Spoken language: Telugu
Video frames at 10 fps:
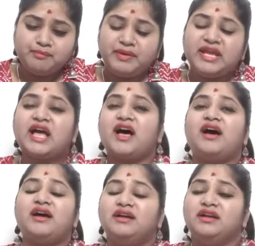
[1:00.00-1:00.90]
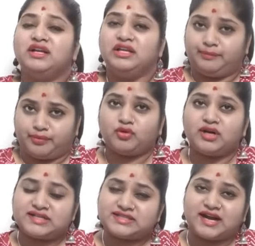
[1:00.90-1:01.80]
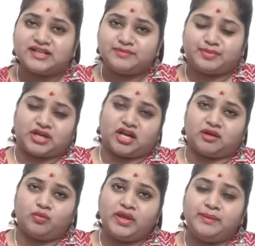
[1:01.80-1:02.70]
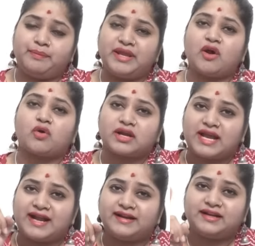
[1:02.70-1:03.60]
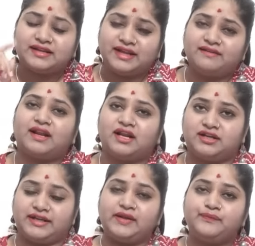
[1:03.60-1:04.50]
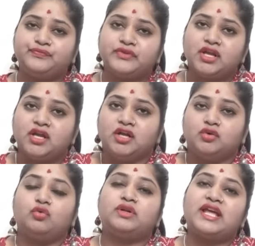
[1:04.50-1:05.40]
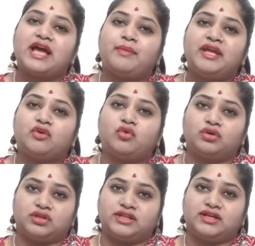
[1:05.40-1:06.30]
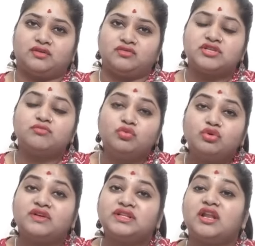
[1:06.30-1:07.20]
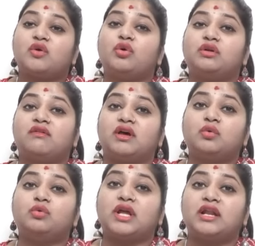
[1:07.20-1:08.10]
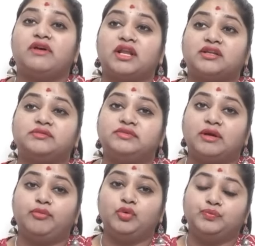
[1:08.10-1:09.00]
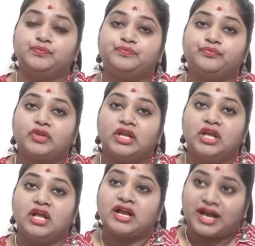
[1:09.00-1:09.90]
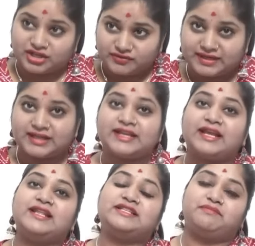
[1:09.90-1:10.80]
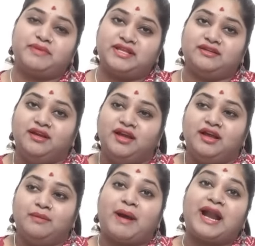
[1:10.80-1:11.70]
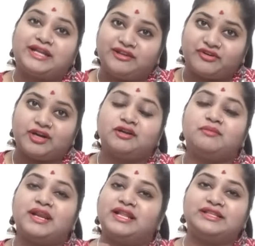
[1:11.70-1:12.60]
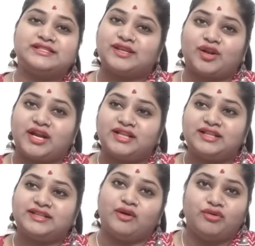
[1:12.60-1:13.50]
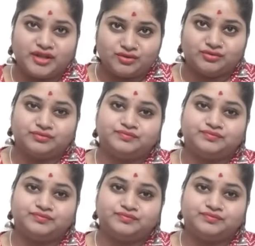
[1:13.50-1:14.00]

ఎంపీగా ఇప్పుడున్న స్ట్రాటజీ ప్రకారం ఎంపీగా ఒక క్యాండిడేట్ గెలవాలంటే నూట యాభై కోట్ల దగ్గర నుంచి మూడు వందల కోట్ల వరకు ఉండాలి వాళ్ళకి డబ్బులు ఖర్చు పెట్టడానికే నేను చెప్పేది పార్టీ ఫండ్ మరి ఎంత ఇస్తారో అనేది దేవుడు